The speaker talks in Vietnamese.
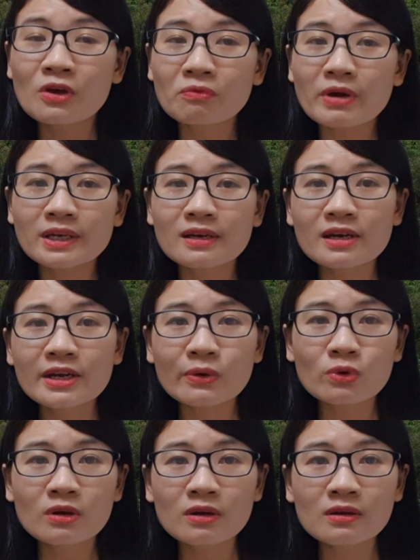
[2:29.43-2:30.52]
vậy thì liều
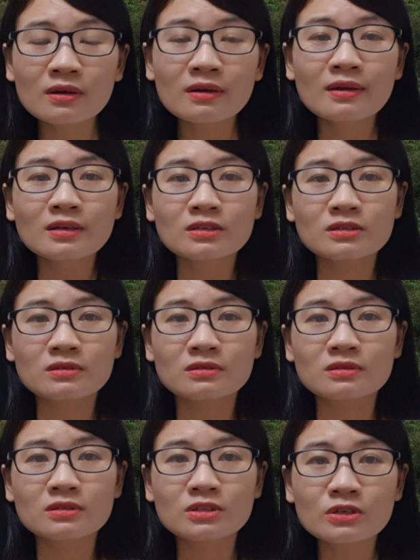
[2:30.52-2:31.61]
lượng
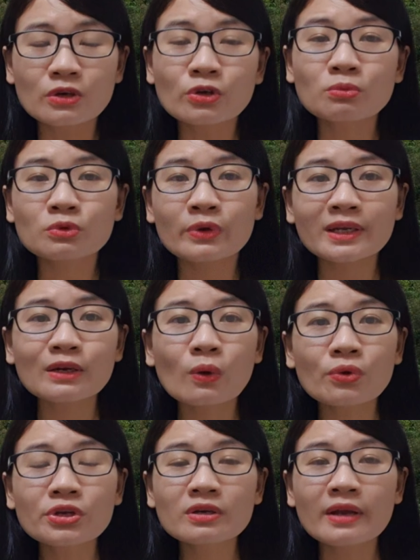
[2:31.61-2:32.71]
sử dụng
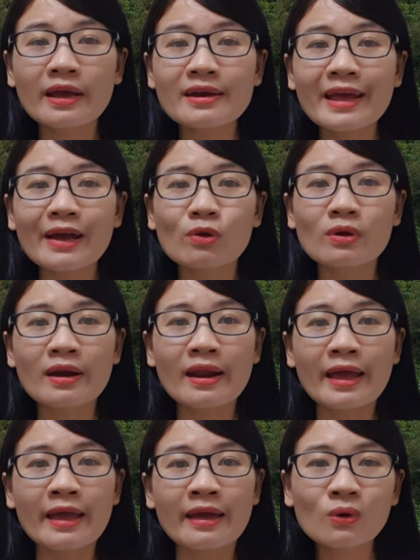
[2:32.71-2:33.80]
retinol như thế nào
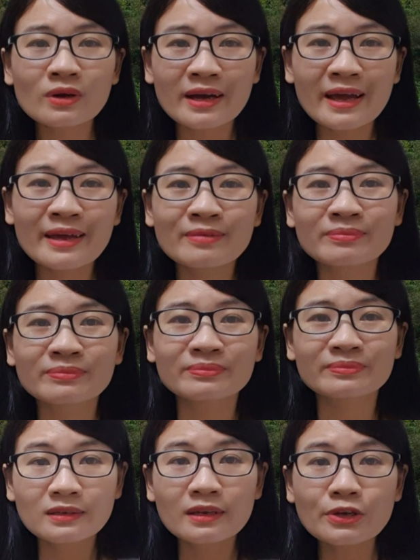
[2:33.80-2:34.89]
là ok
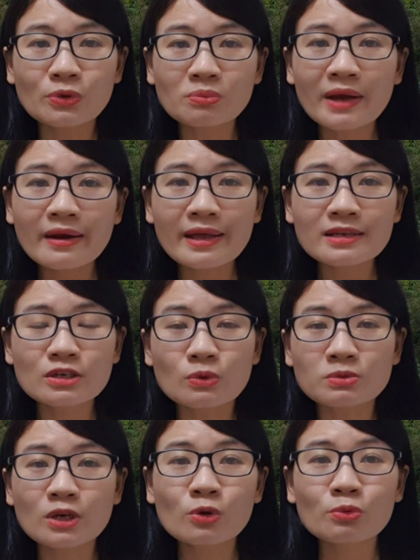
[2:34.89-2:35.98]
thì chúng ta nên sử dụng
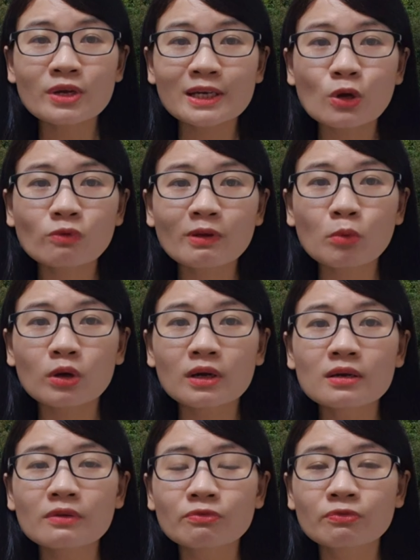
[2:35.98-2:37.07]
serum retinol với một
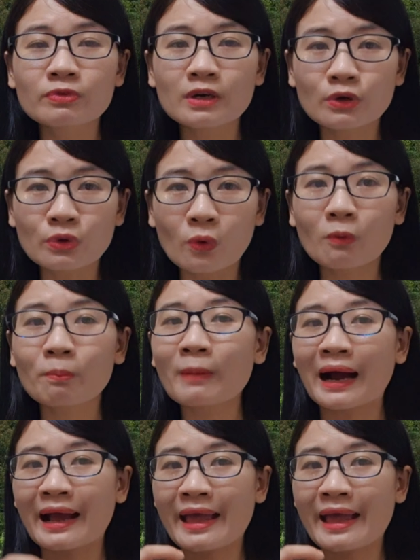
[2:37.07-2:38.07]
lượng vừa đủ bằng